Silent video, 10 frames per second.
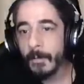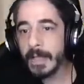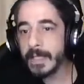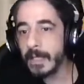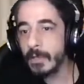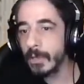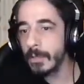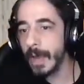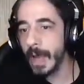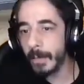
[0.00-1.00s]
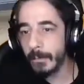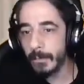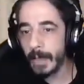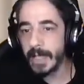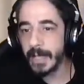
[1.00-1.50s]
Bak geliyorum
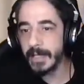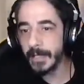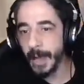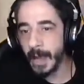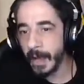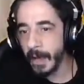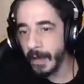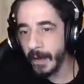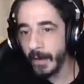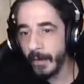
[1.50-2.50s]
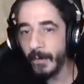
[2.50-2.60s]
ha. Bak gelirim ha.